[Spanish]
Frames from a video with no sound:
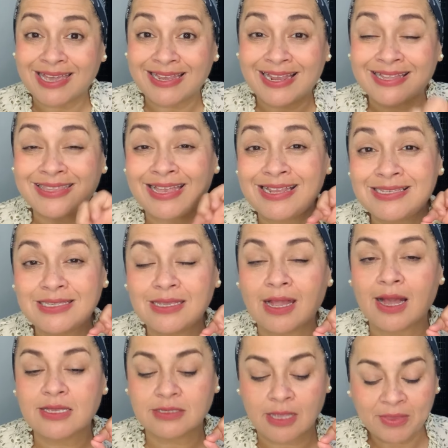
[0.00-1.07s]

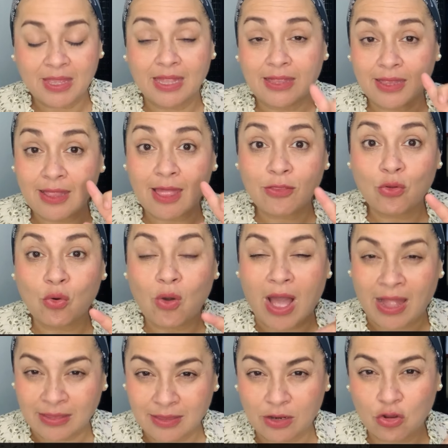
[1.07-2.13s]
características que te he dado
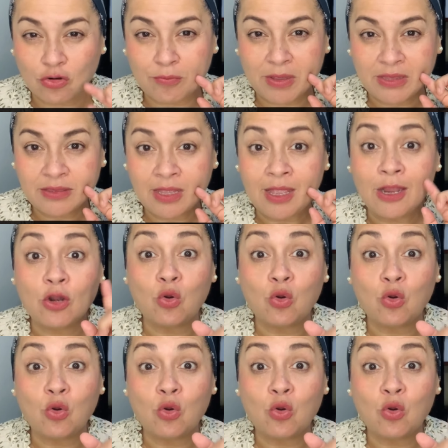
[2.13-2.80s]
anteriormente,